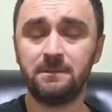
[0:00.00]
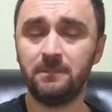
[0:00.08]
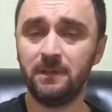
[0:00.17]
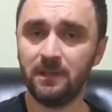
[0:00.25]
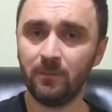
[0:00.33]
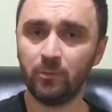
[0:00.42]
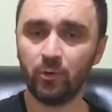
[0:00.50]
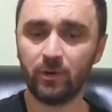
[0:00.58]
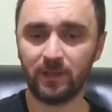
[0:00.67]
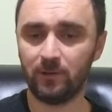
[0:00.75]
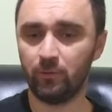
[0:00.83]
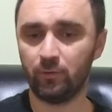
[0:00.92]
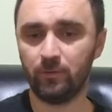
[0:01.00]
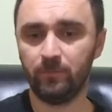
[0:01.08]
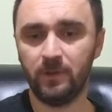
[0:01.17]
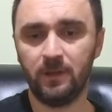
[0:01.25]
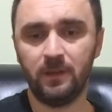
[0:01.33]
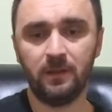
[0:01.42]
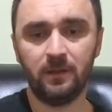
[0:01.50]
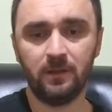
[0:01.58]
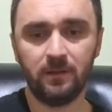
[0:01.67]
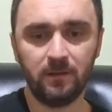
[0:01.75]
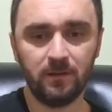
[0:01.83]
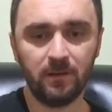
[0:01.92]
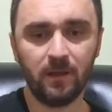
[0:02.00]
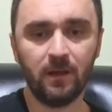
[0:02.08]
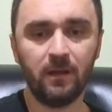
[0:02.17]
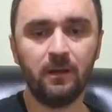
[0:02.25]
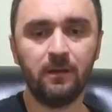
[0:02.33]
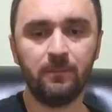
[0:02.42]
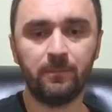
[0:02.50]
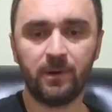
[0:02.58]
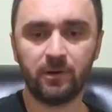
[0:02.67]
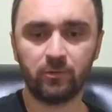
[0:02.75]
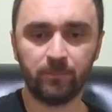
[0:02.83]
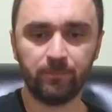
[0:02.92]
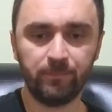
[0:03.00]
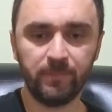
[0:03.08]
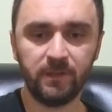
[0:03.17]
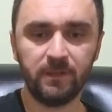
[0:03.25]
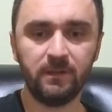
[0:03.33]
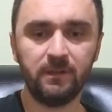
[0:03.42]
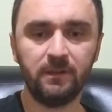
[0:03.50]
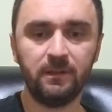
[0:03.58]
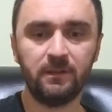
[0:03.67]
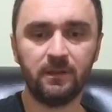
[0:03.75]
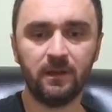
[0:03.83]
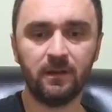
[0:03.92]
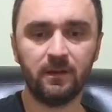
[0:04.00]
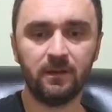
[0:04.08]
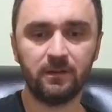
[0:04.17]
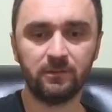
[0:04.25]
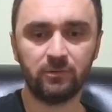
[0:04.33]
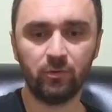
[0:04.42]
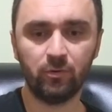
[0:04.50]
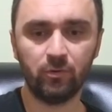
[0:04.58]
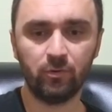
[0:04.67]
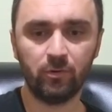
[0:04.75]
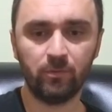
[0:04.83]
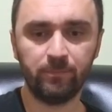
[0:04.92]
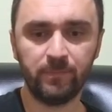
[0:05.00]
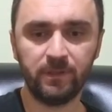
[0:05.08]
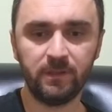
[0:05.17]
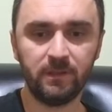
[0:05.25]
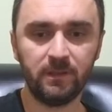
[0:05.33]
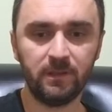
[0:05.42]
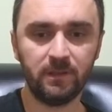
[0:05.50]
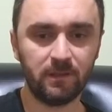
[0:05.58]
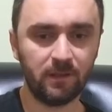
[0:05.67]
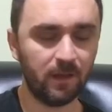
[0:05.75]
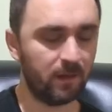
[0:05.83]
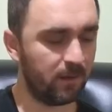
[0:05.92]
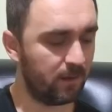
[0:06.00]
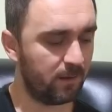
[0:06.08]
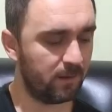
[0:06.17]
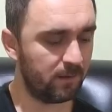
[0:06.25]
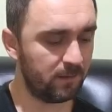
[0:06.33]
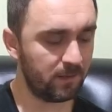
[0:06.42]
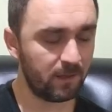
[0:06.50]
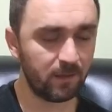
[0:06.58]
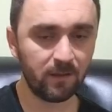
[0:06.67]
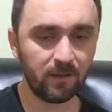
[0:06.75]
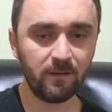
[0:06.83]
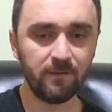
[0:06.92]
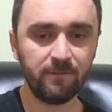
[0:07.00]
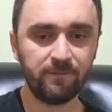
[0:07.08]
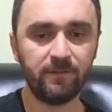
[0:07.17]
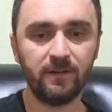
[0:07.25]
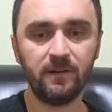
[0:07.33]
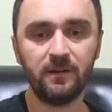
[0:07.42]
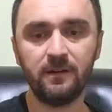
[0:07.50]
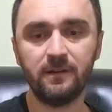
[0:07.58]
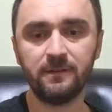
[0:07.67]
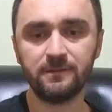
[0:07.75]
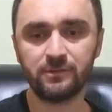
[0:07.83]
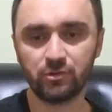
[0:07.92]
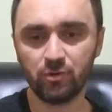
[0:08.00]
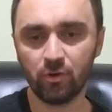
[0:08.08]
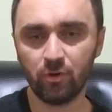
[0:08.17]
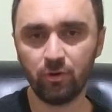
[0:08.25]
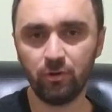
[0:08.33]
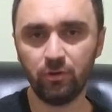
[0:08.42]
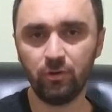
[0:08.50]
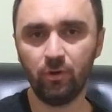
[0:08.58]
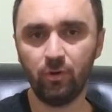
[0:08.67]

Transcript: Şimdi la minöre geliyorum. La pardon mi la do mi la la fa sol.